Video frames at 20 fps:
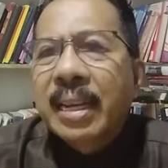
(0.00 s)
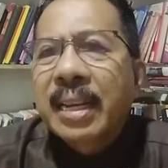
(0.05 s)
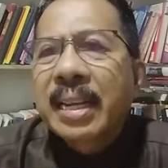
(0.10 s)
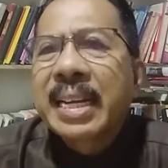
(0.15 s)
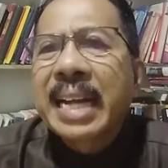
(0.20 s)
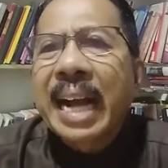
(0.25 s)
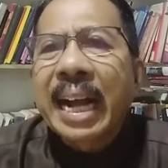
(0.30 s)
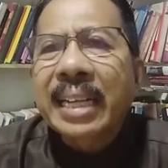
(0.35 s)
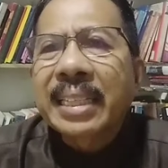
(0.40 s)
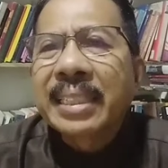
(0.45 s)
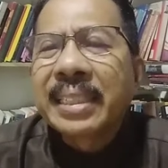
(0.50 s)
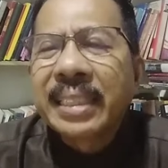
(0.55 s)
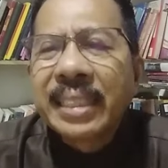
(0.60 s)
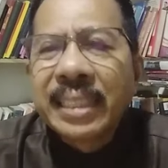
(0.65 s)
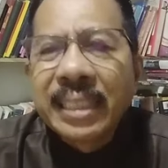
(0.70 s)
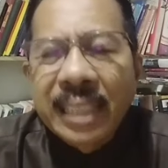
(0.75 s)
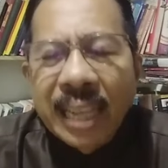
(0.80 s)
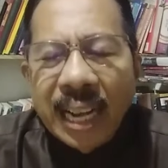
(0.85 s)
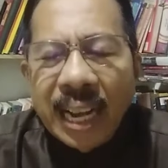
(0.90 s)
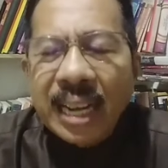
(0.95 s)

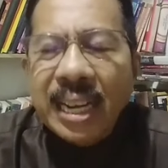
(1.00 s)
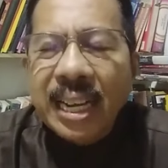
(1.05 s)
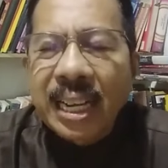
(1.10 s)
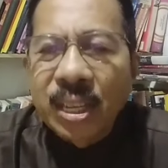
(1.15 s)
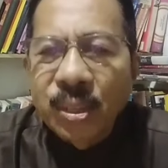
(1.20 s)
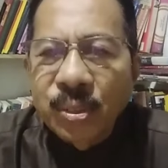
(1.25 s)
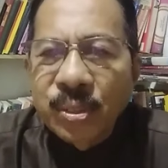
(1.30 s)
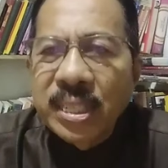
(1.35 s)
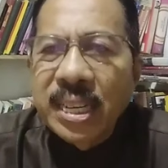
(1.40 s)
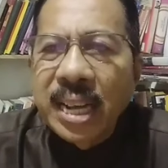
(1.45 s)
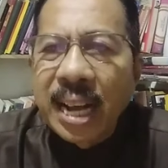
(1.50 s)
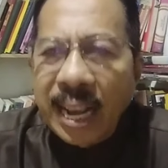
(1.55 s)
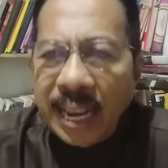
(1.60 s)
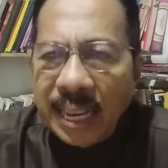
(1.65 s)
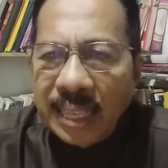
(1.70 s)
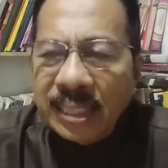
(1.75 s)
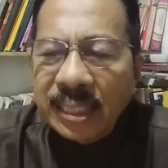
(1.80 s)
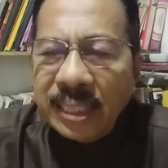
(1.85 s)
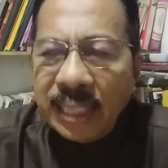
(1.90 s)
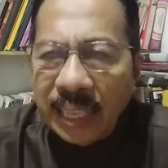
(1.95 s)
gajinya kalau dia
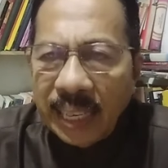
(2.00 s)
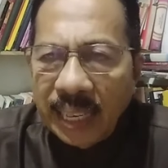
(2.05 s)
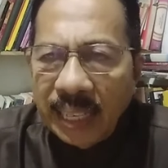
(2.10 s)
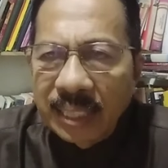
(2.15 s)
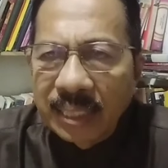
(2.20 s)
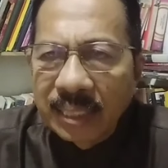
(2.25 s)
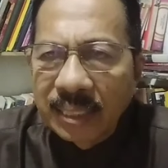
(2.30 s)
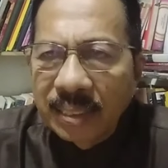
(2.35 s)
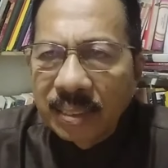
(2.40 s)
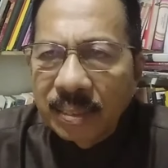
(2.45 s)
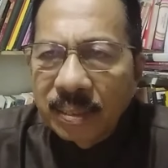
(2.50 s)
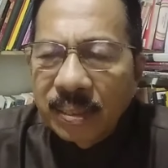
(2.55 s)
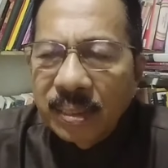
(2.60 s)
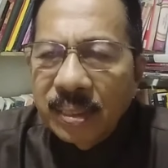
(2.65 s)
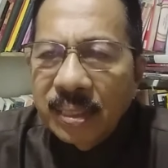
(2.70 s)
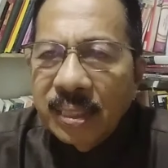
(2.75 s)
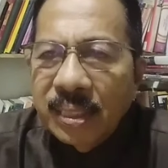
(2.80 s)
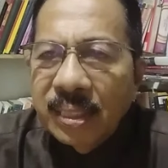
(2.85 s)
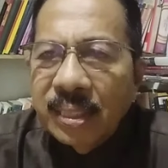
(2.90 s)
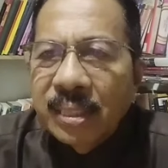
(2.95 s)
SN
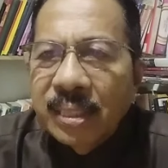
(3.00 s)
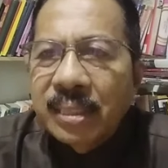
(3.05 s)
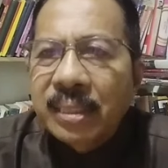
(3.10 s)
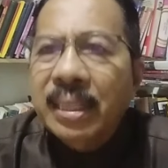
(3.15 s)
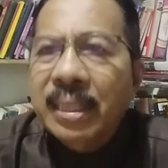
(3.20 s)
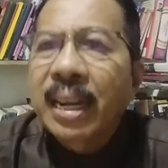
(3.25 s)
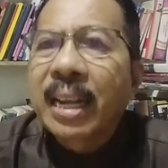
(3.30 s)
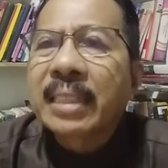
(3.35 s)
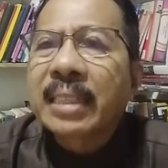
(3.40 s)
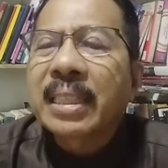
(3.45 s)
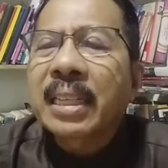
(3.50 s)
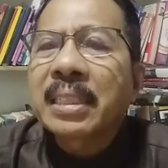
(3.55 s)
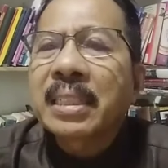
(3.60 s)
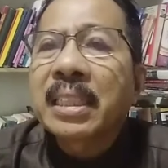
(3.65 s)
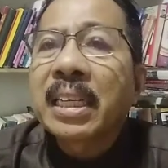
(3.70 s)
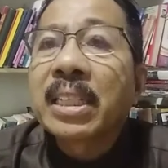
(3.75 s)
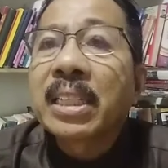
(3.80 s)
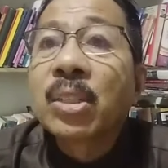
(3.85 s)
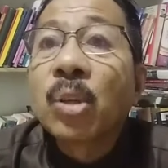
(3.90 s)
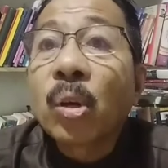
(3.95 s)
telah
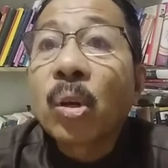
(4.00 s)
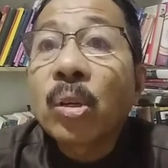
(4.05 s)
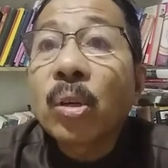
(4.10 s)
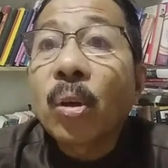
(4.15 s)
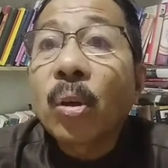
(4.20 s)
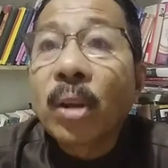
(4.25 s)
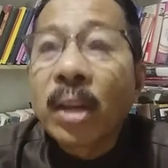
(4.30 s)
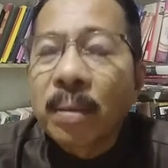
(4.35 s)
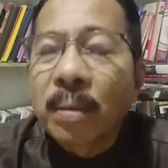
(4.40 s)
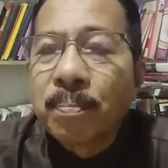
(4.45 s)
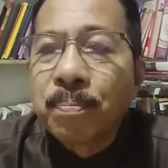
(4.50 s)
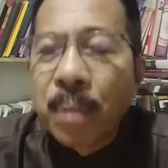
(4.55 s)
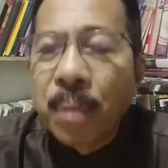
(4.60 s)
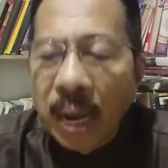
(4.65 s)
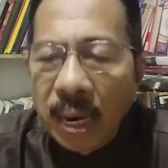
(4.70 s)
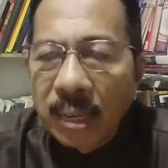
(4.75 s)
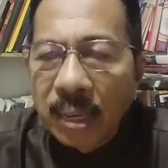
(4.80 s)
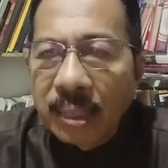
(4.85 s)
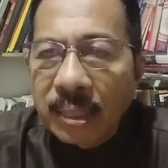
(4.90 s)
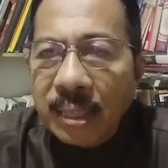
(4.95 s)
tersedot oleh
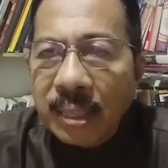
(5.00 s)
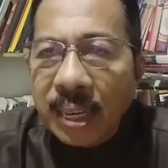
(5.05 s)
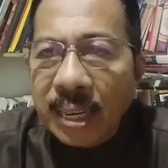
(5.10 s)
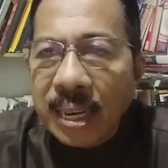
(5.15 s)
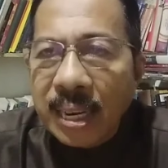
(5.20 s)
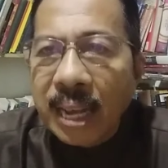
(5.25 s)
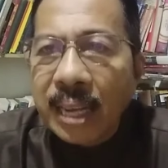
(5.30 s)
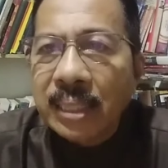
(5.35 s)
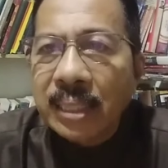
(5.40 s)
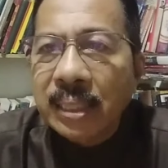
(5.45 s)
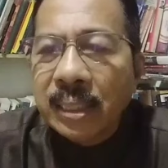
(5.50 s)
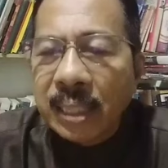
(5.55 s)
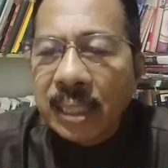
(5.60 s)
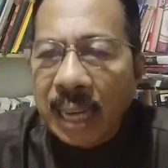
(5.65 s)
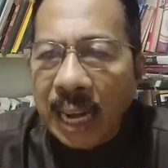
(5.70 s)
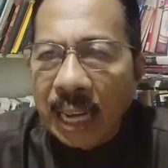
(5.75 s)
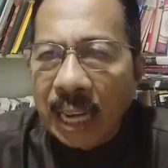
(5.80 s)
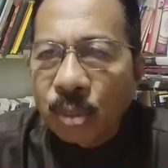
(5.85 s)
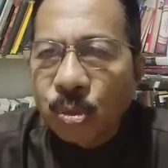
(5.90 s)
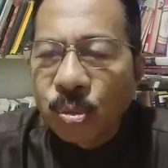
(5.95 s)
bank kena
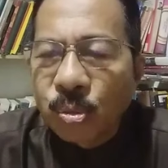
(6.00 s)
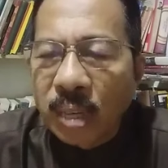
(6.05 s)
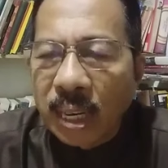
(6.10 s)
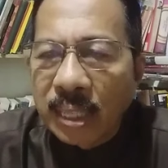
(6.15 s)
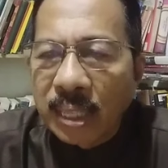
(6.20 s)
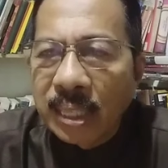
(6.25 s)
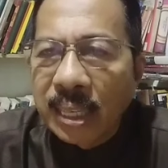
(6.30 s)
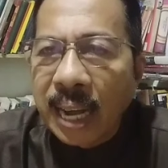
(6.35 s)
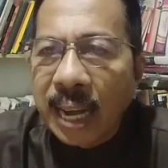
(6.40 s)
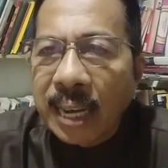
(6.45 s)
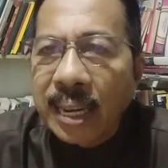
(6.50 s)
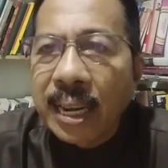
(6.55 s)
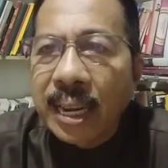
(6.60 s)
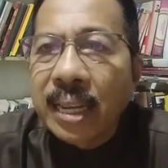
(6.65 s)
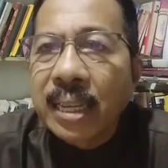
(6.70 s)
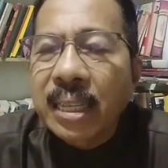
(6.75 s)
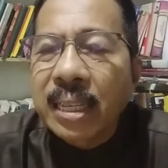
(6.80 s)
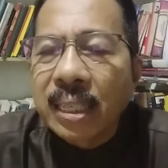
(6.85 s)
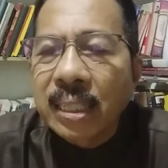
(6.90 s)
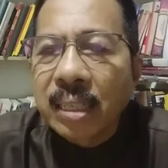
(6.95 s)
SK sudah
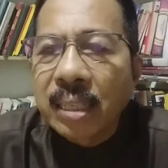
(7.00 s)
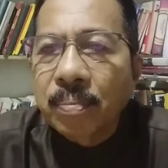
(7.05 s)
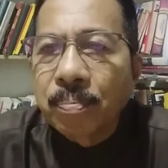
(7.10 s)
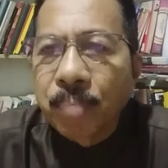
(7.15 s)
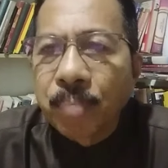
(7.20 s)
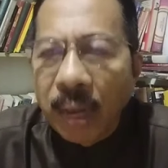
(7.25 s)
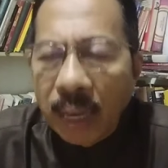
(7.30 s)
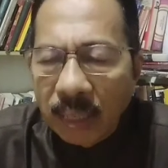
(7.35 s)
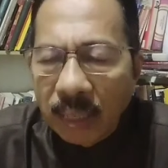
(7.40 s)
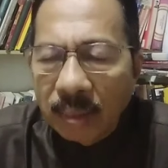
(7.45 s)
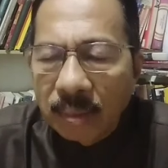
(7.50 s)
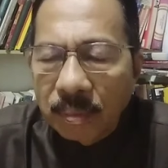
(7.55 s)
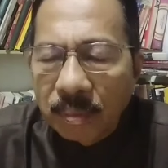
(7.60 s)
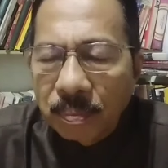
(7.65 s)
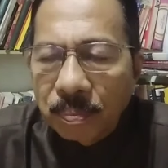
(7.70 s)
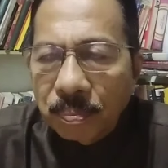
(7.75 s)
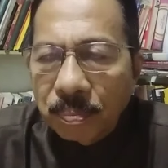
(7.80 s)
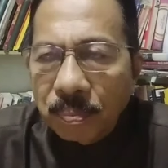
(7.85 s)
digadaikan di bank